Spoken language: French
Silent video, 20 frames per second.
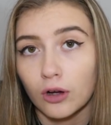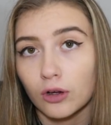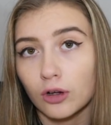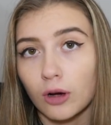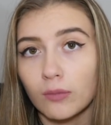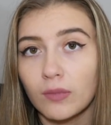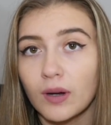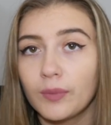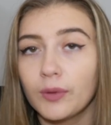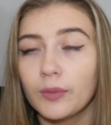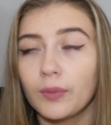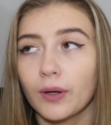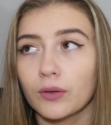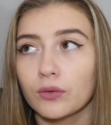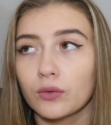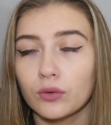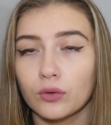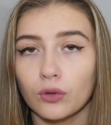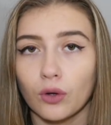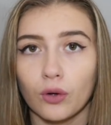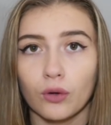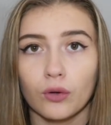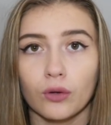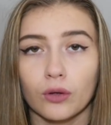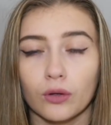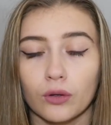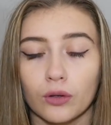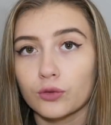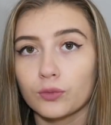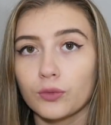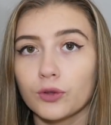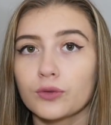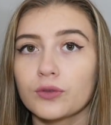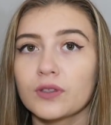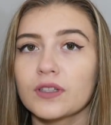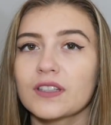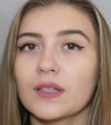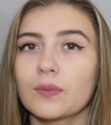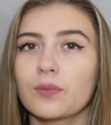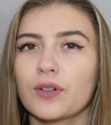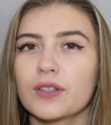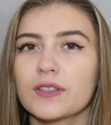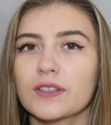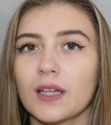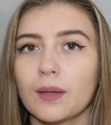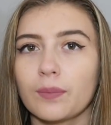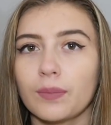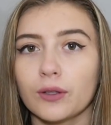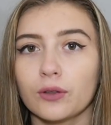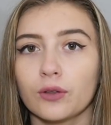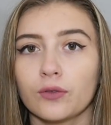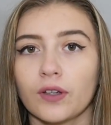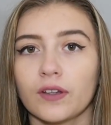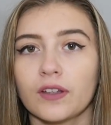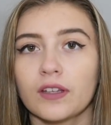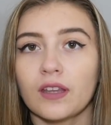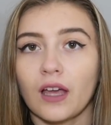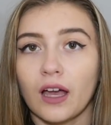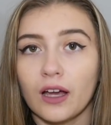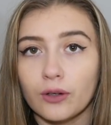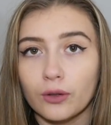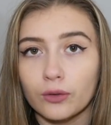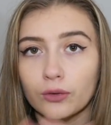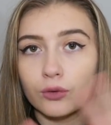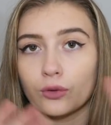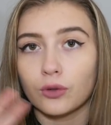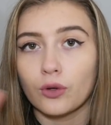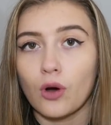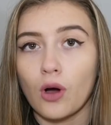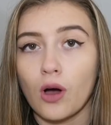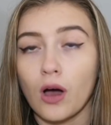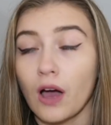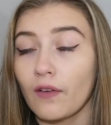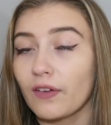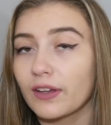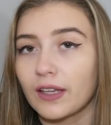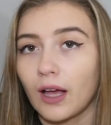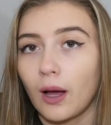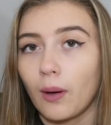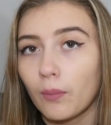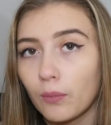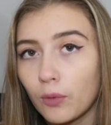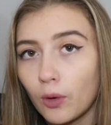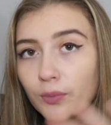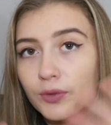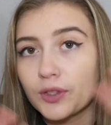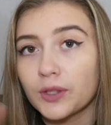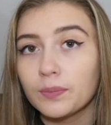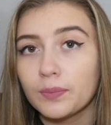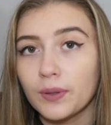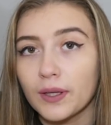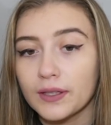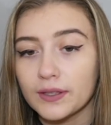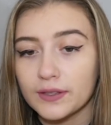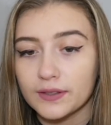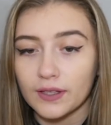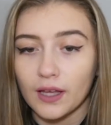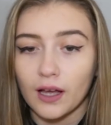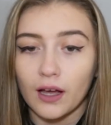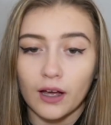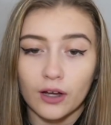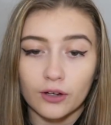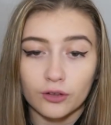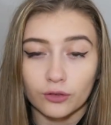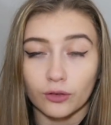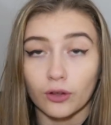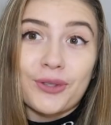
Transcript: comme la plupart du temps, euh, je me suis dit que ça pouvait être sympa de faire des try-on dehors avec un beau petit paysage.